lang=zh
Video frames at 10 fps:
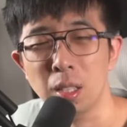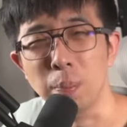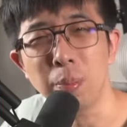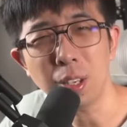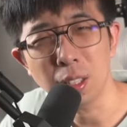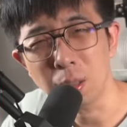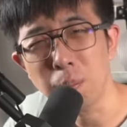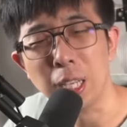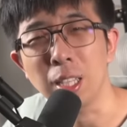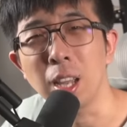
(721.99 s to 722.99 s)
你不可能
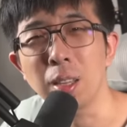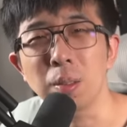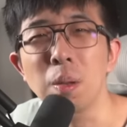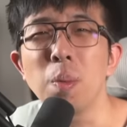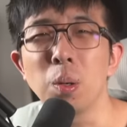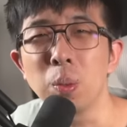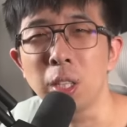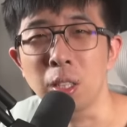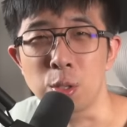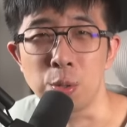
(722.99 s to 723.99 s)
每天都那么固
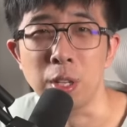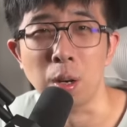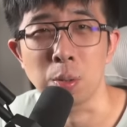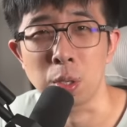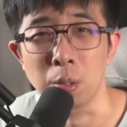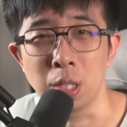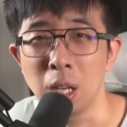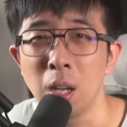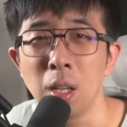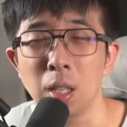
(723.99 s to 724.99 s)
定的准点用手机，
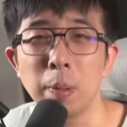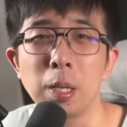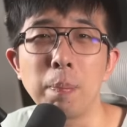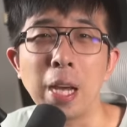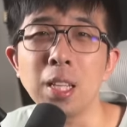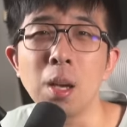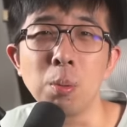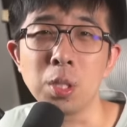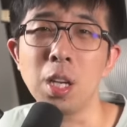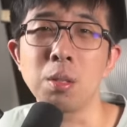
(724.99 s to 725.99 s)
特别是白天
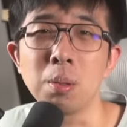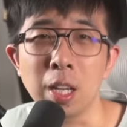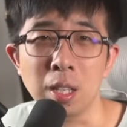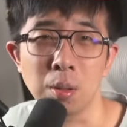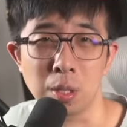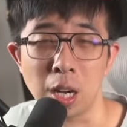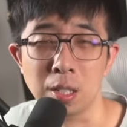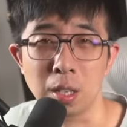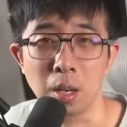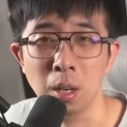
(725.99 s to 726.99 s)
无线充电这种场
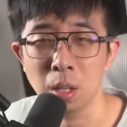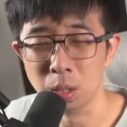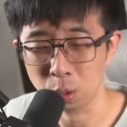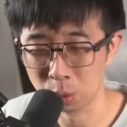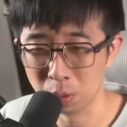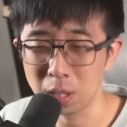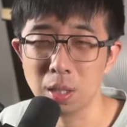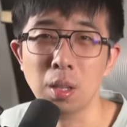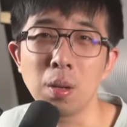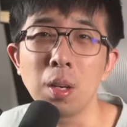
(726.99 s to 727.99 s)
景，你随
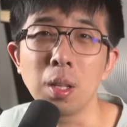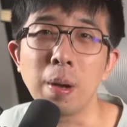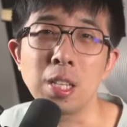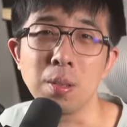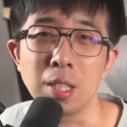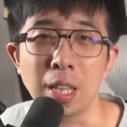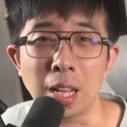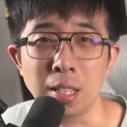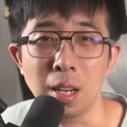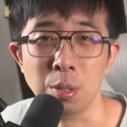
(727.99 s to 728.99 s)
时都有可能把手机
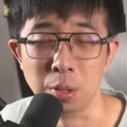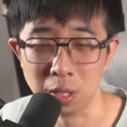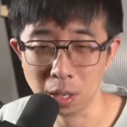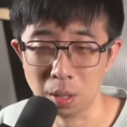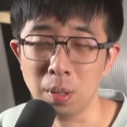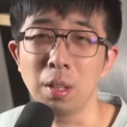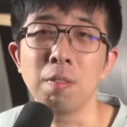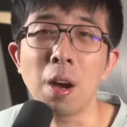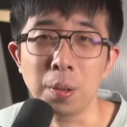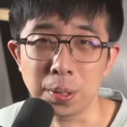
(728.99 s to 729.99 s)
拿起来，随时也有可能
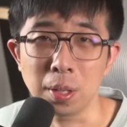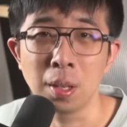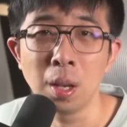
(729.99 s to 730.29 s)
放回去。